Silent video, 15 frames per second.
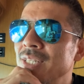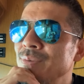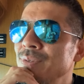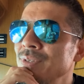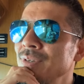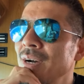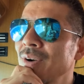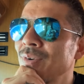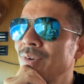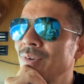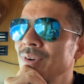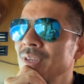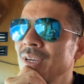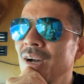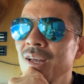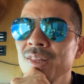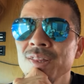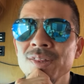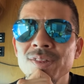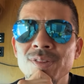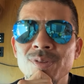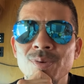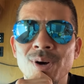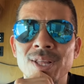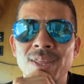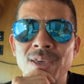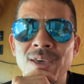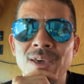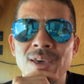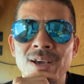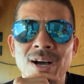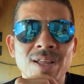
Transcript: 自分はこう、胃がんとかで、